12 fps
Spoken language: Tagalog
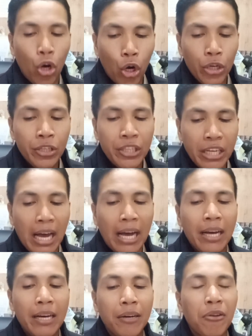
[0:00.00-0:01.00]
on
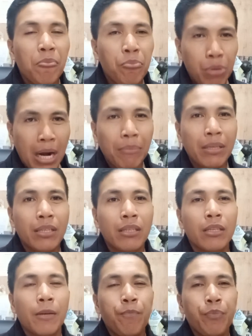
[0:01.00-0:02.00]
the
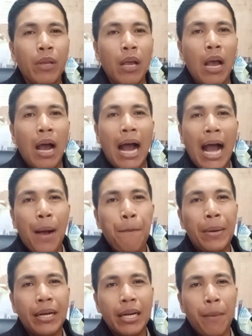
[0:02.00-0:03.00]
promise
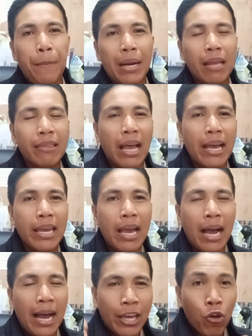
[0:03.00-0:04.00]
ang
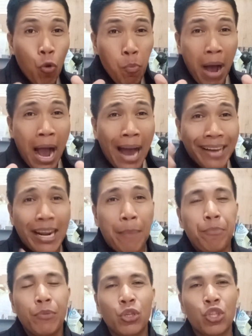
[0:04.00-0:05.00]
pananampalataya ay
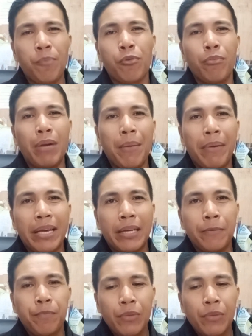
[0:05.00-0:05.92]
humaharap sa problema yan.